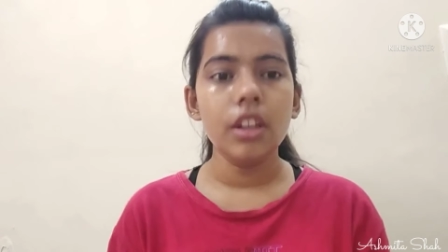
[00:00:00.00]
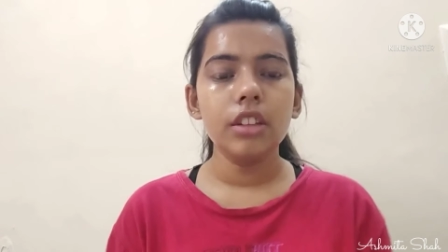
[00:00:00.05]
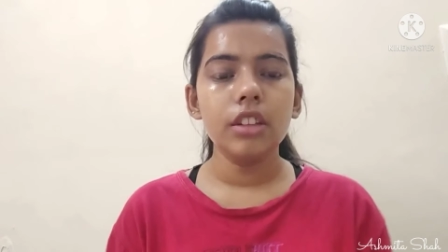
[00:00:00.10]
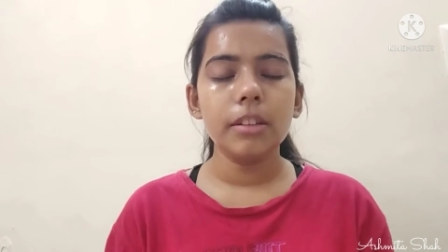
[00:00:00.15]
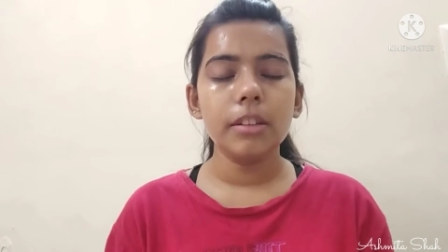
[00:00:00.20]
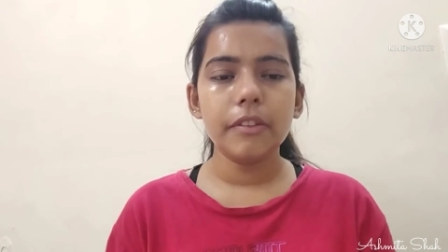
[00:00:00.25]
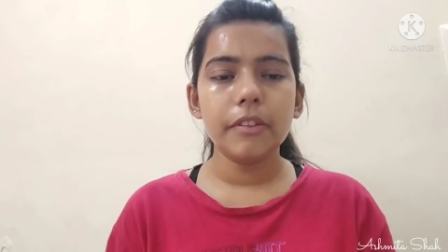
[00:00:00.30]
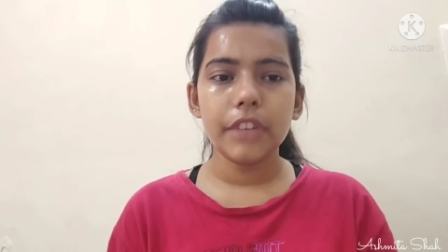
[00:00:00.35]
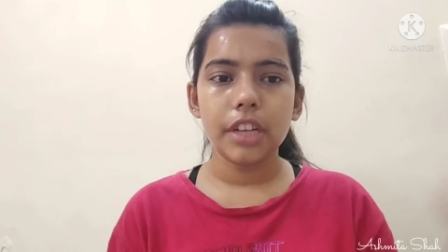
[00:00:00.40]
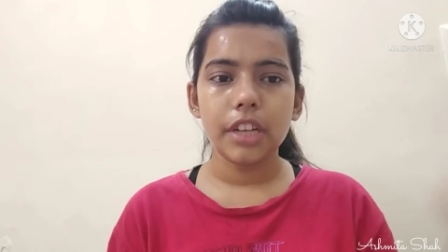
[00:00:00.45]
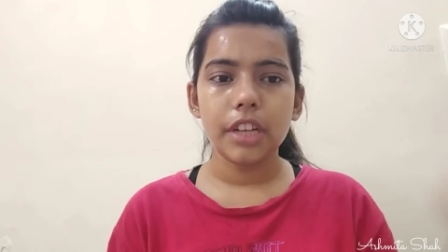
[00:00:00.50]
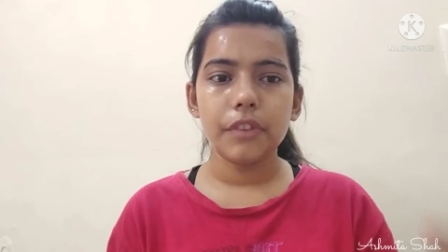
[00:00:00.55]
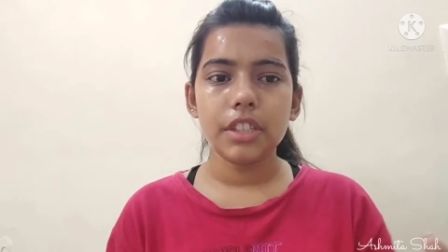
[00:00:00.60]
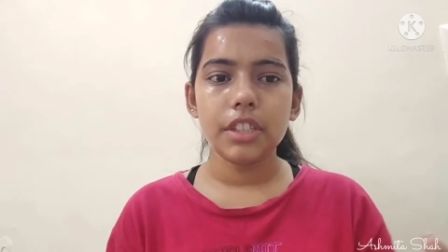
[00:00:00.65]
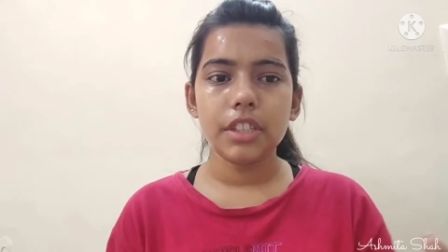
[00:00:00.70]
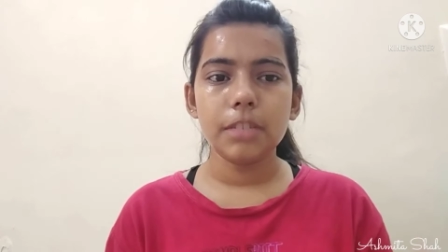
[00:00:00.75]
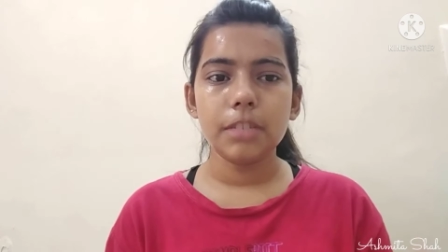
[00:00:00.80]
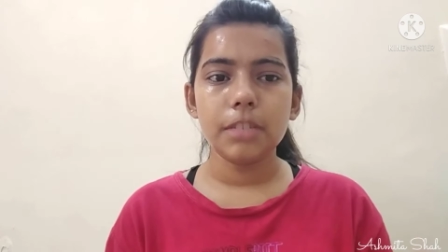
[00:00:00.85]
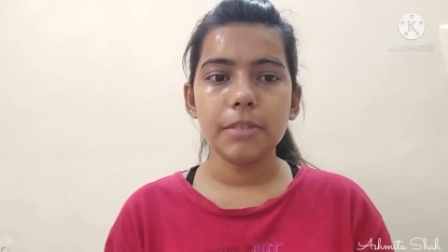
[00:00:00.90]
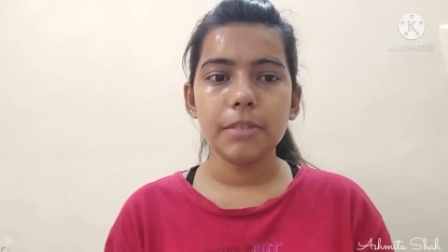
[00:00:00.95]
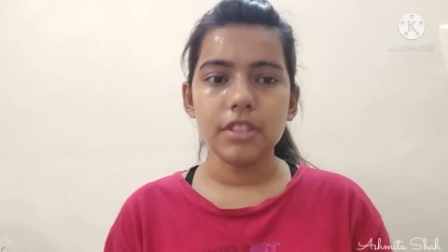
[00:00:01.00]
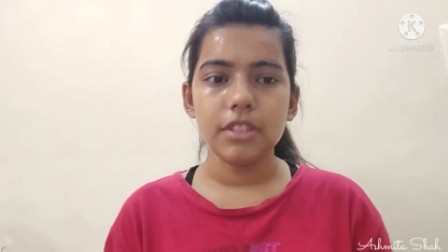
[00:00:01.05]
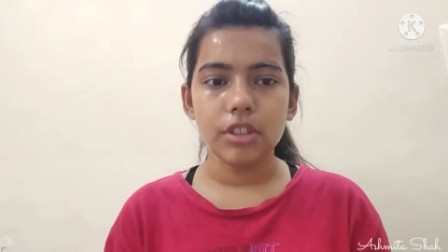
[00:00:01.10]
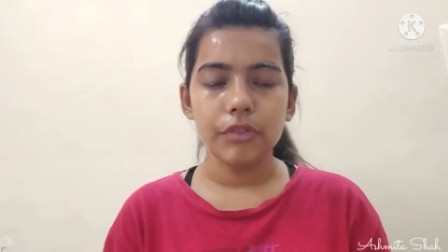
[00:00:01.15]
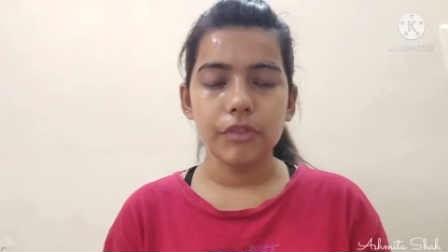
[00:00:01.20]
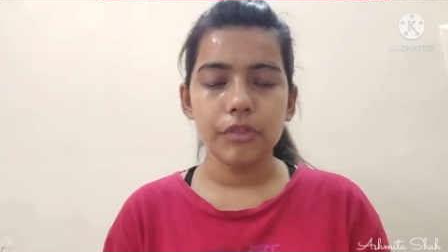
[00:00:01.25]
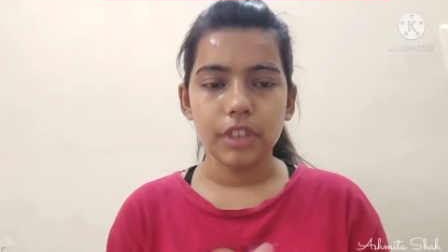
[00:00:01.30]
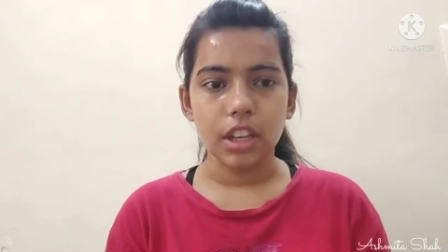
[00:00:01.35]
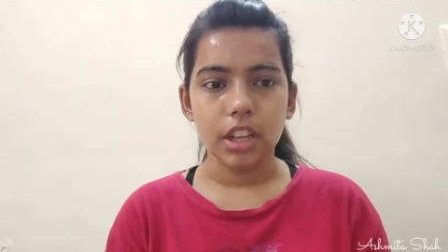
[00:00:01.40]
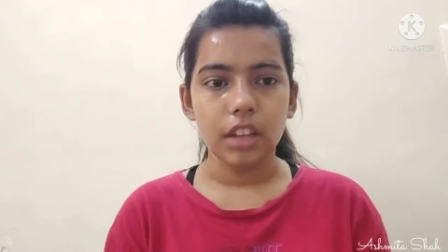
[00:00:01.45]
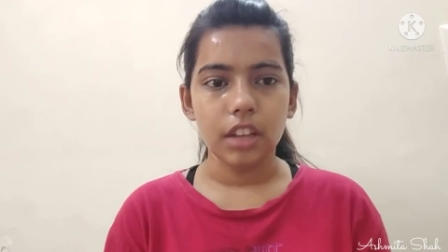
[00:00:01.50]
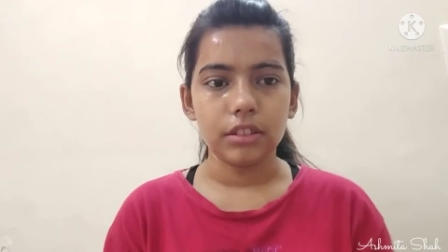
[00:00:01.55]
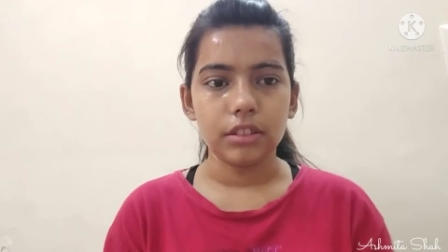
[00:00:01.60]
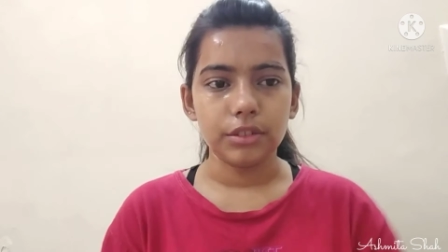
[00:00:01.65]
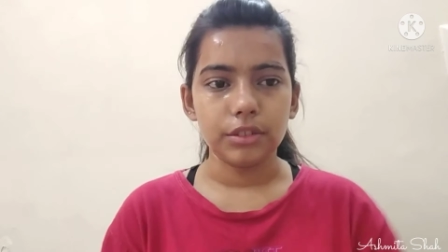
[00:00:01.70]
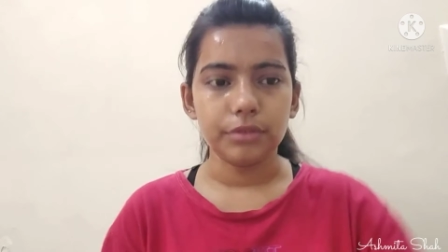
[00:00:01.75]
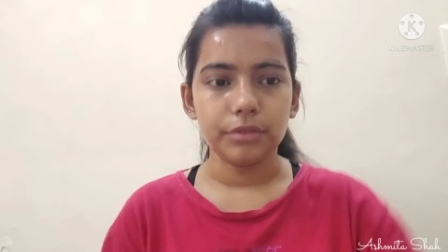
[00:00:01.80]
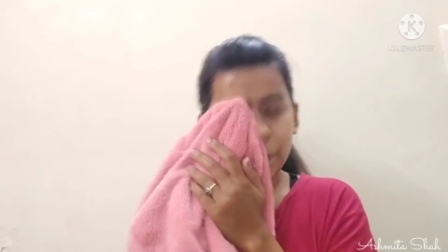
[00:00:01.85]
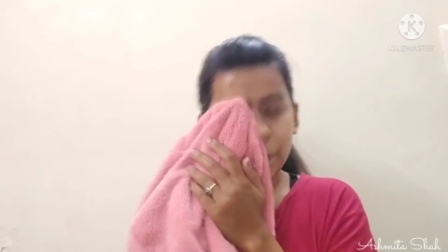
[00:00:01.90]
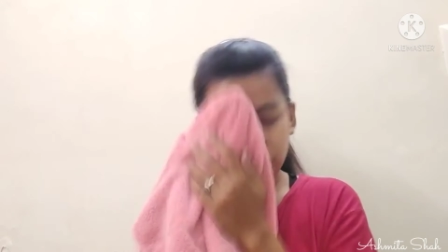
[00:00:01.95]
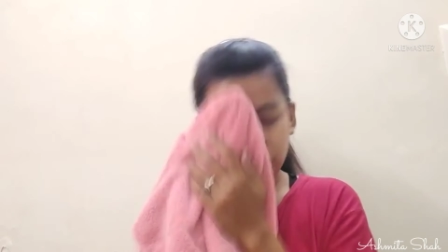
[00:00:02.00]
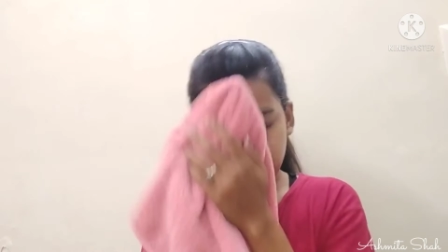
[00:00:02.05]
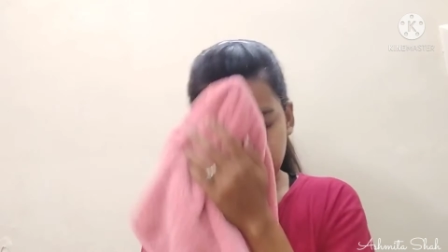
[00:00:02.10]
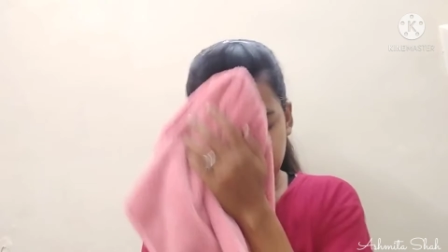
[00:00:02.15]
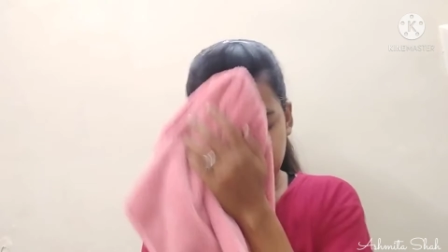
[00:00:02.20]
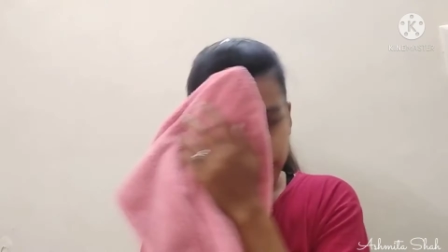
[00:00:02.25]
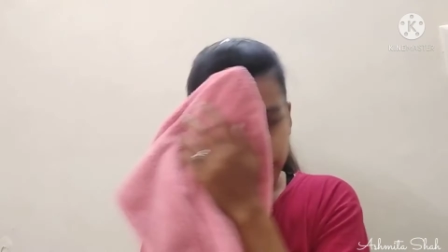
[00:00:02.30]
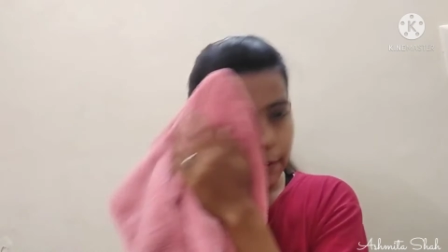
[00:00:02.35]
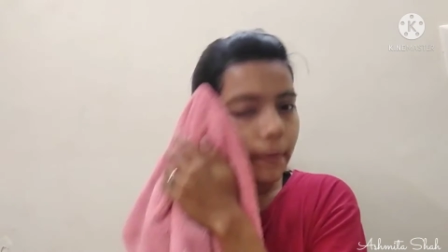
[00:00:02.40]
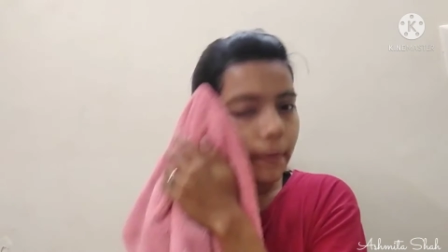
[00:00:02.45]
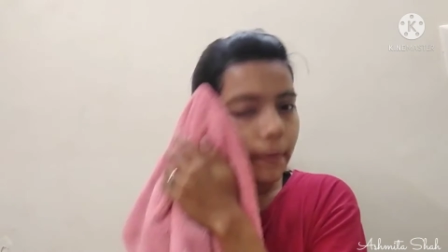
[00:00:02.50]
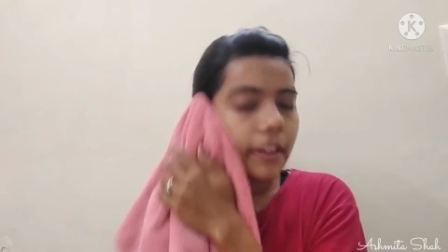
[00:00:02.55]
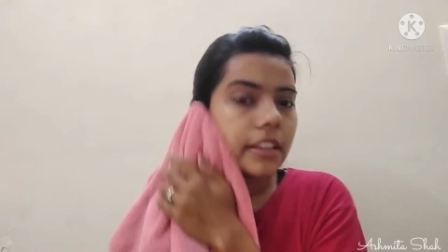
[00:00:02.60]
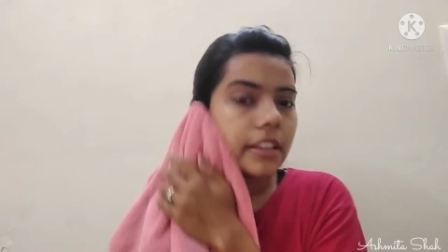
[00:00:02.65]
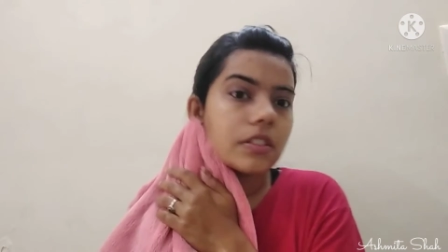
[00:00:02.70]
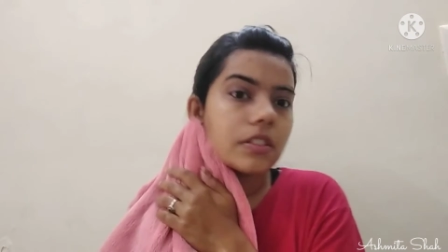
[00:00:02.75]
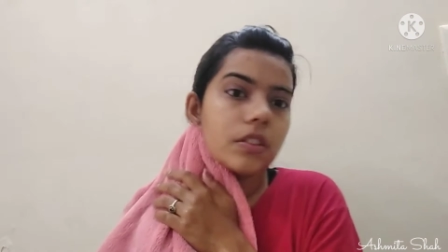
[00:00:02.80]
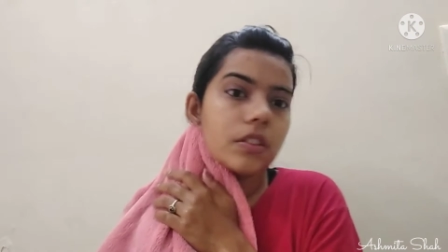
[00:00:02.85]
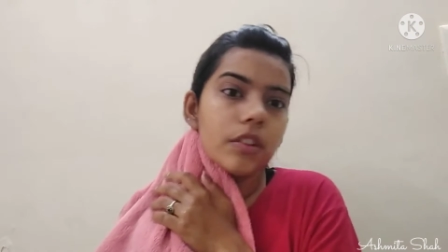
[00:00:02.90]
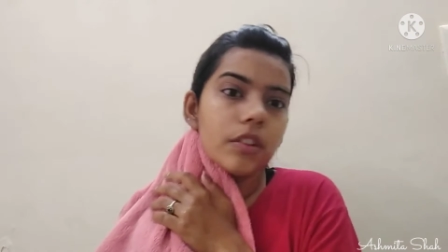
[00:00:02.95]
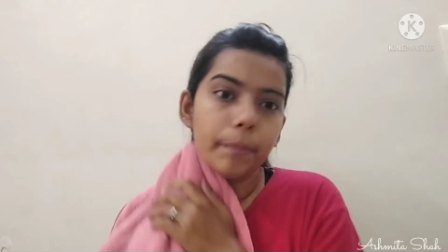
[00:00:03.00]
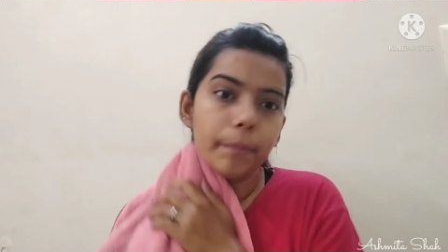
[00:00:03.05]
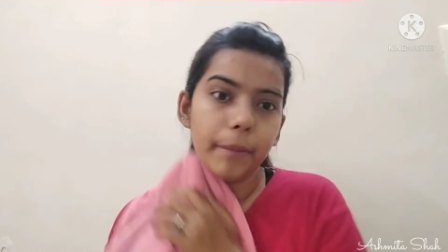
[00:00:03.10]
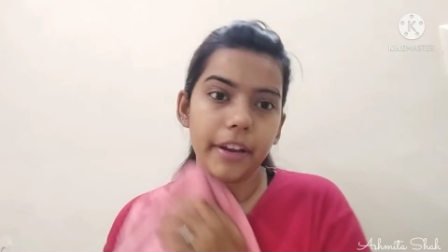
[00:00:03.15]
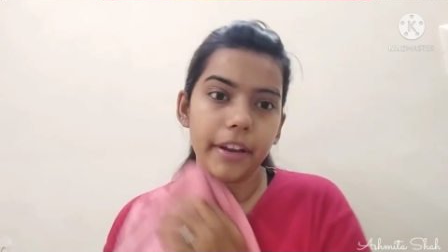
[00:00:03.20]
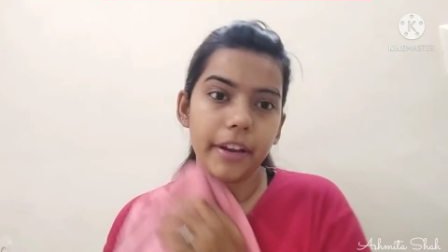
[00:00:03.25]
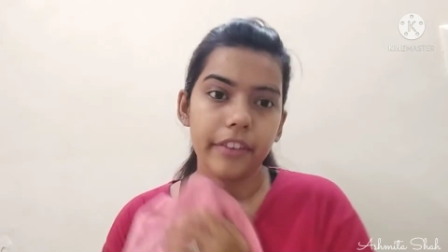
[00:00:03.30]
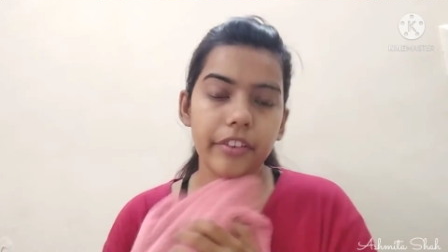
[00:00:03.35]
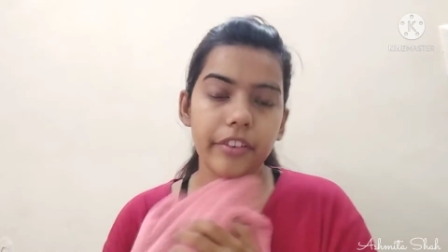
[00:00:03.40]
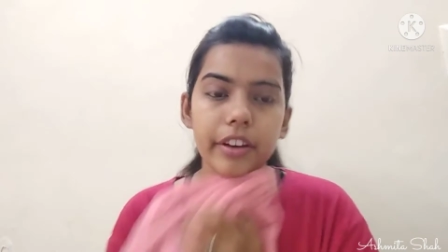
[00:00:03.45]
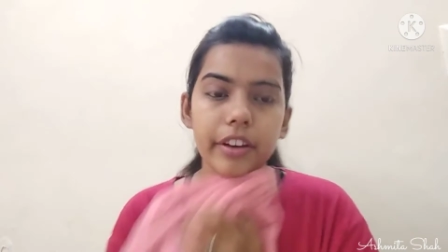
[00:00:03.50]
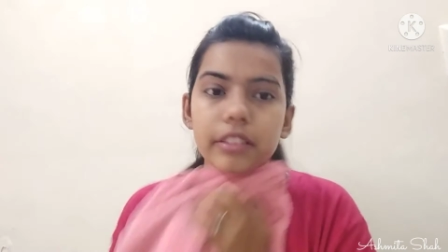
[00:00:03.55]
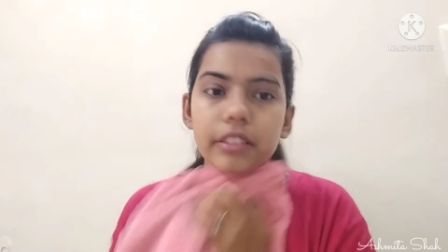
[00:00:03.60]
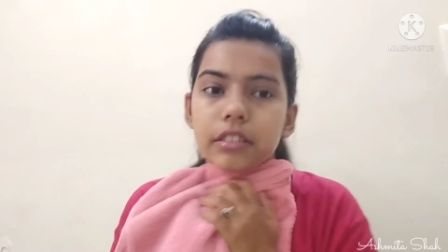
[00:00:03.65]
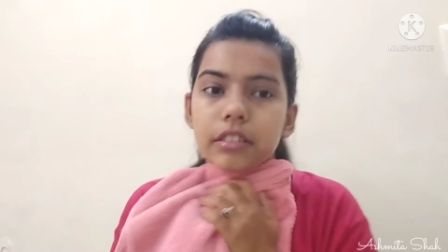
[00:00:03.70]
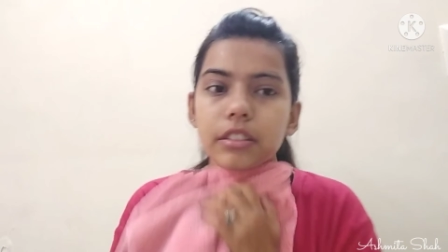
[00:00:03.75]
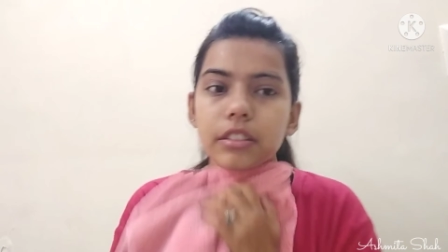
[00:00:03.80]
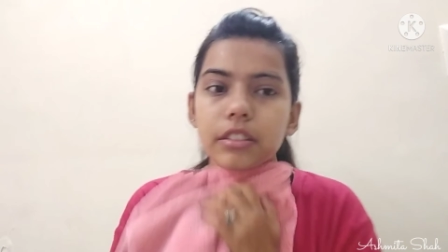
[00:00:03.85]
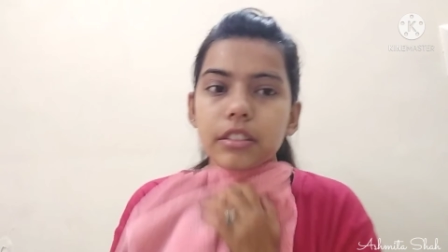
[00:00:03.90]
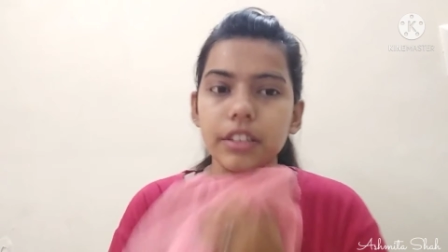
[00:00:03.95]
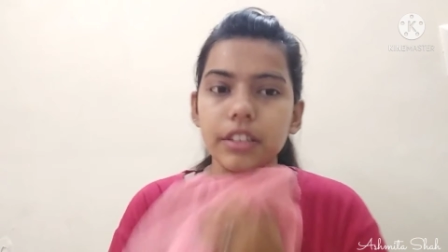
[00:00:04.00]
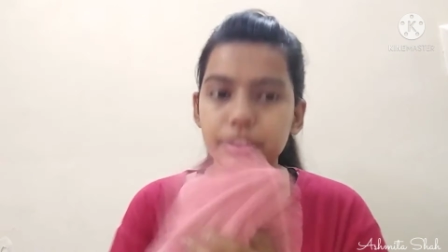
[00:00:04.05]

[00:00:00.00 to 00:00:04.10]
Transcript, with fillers: तो मैं फटाफट से अब रिंस ऑफ करके आती हूँ मैं इसको पैर ड्राई कर रही